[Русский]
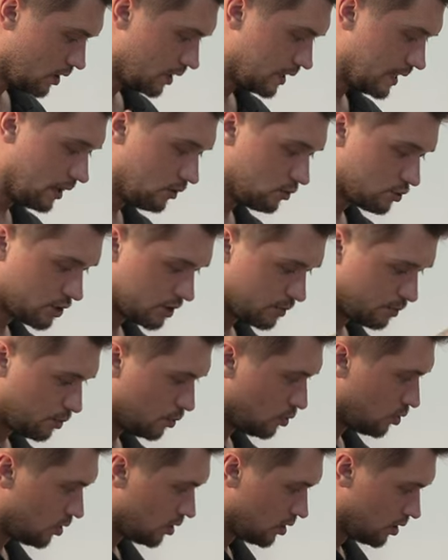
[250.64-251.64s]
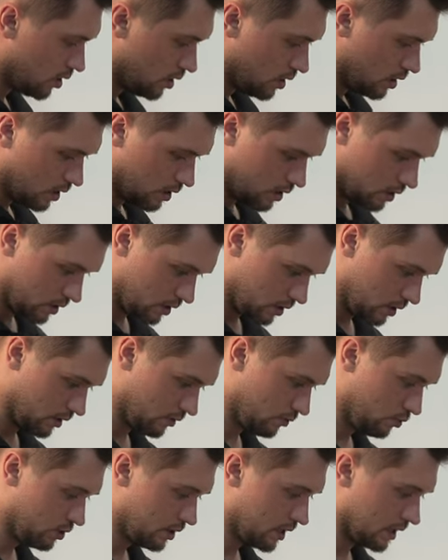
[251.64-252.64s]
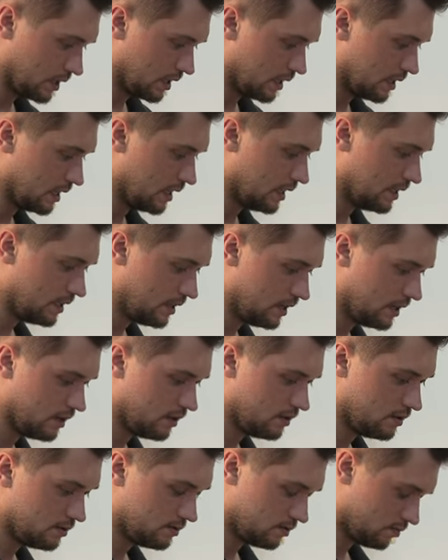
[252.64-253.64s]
я уже по э, вот этой длине,